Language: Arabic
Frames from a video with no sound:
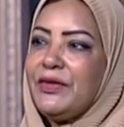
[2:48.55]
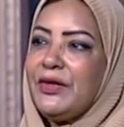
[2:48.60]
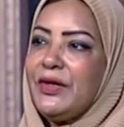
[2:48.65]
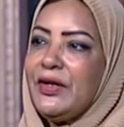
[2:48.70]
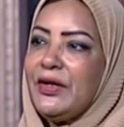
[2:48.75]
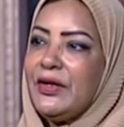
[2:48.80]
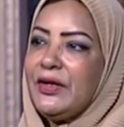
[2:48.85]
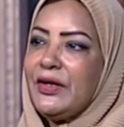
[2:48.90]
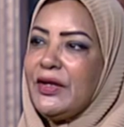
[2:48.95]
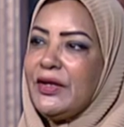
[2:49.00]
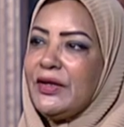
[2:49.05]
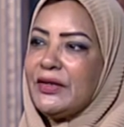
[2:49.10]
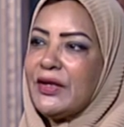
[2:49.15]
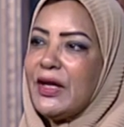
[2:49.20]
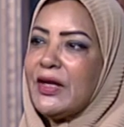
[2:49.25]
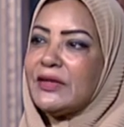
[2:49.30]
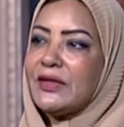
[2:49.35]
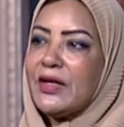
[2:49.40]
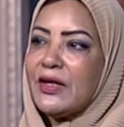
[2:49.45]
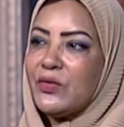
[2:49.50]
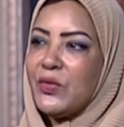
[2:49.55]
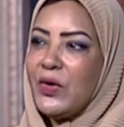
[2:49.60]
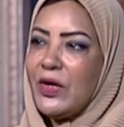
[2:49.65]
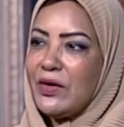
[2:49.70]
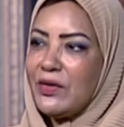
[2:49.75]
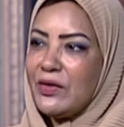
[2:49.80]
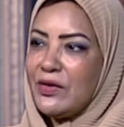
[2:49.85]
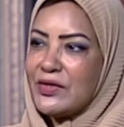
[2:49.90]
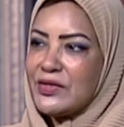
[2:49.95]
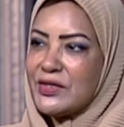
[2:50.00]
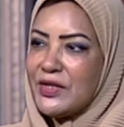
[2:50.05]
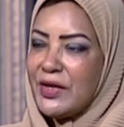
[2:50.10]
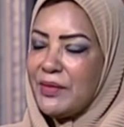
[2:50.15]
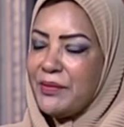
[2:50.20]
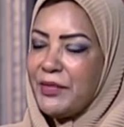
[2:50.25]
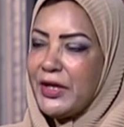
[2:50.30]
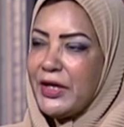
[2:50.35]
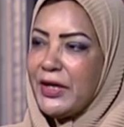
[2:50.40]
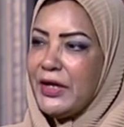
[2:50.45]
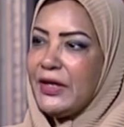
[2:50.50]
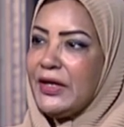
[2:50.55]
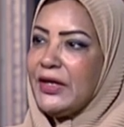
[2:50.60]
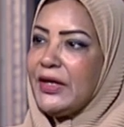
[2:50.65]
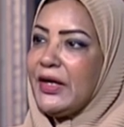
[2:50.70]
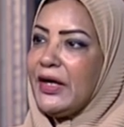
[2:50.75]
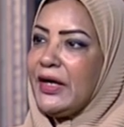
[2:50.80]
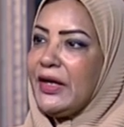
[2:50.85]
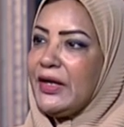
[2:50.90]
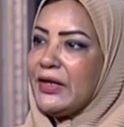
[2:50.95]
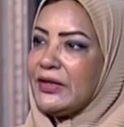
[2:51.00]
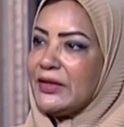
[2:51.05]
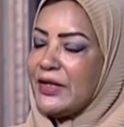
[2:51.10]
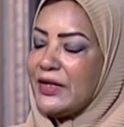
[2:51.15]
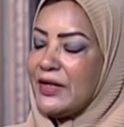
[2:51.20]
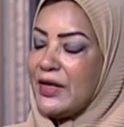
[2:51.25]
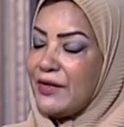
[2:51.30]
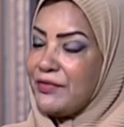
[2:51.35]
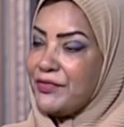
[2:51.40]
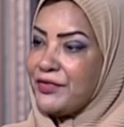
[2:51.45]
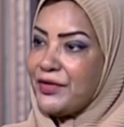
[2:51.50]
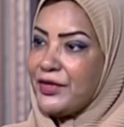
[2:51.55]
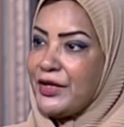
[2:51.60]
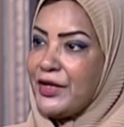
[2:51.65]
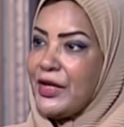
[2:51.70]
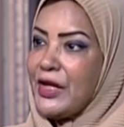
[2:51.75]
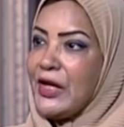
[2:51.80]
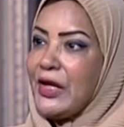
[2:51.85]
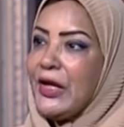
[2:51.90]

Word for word: الثلاث انواع الرئيسية من اللي هي آلات النفخ